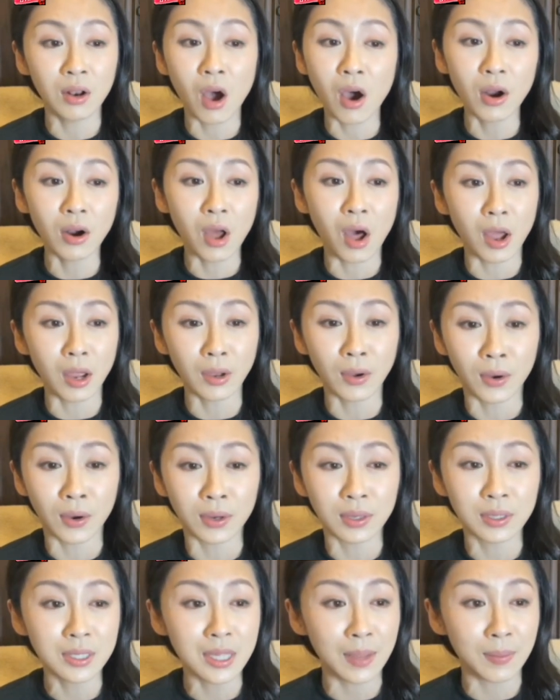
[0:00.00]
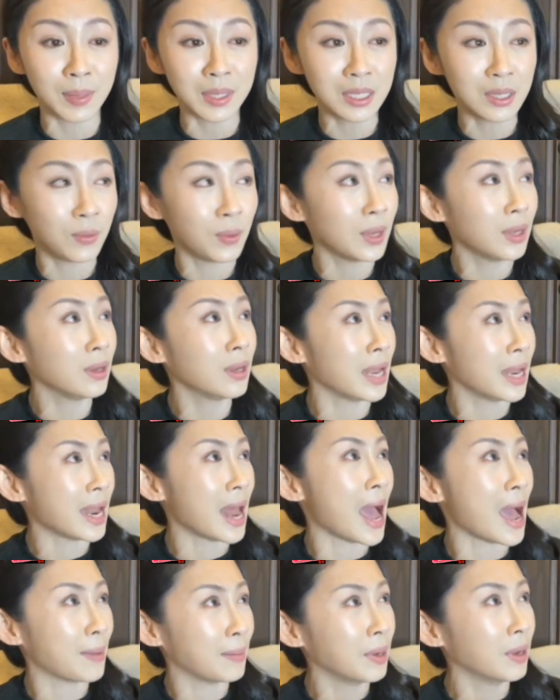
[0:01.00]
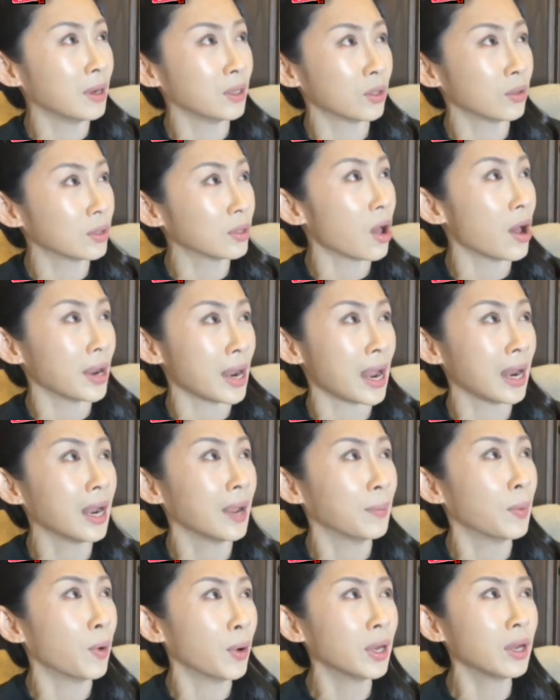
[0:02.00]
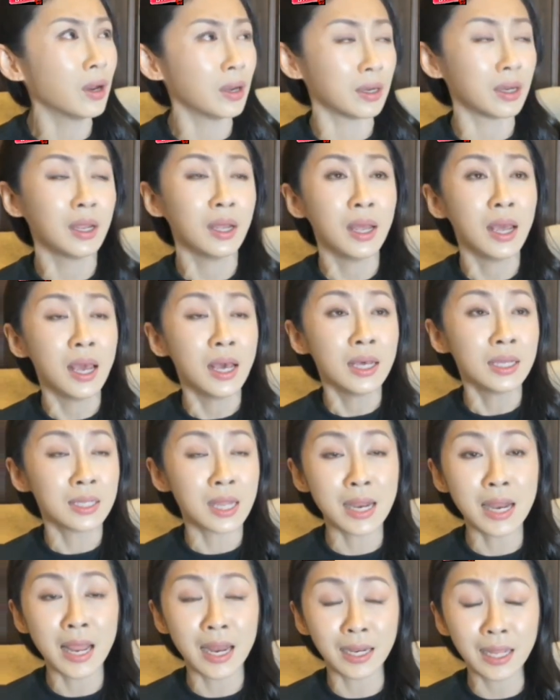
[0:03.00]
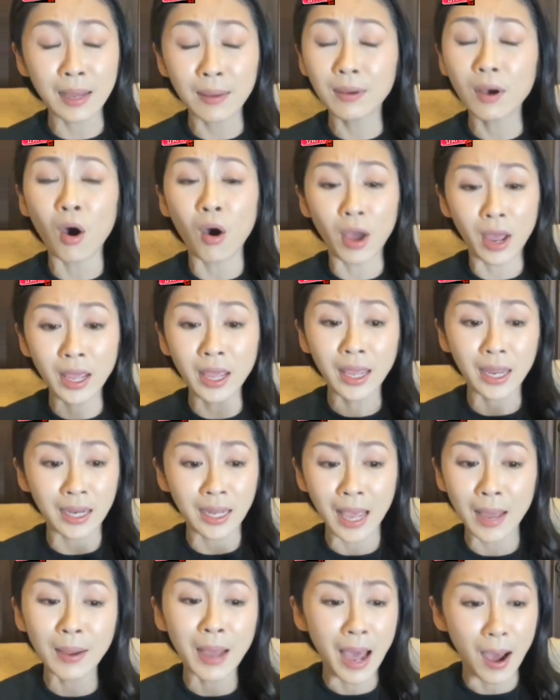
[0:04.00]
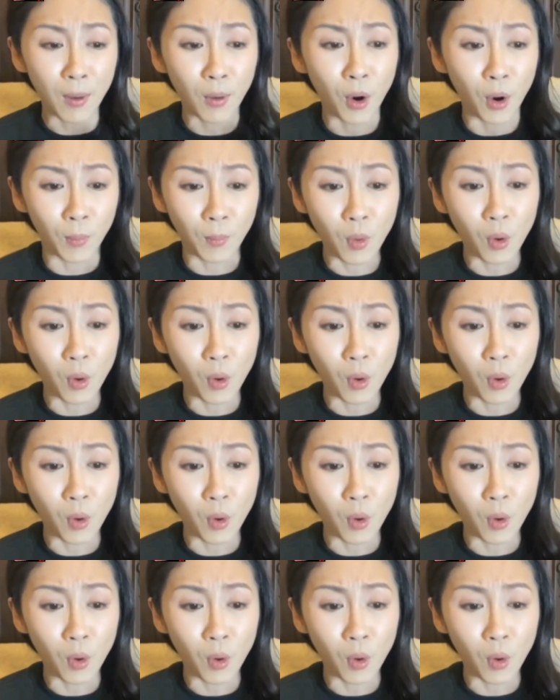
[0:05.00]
ร่องรอยของสิ่งมีชีวิตในน้ำเลยตอนนั้นนะเพราะถ้าเกิดฉันเห็นแค่ขอให้เห็นแค่เงาข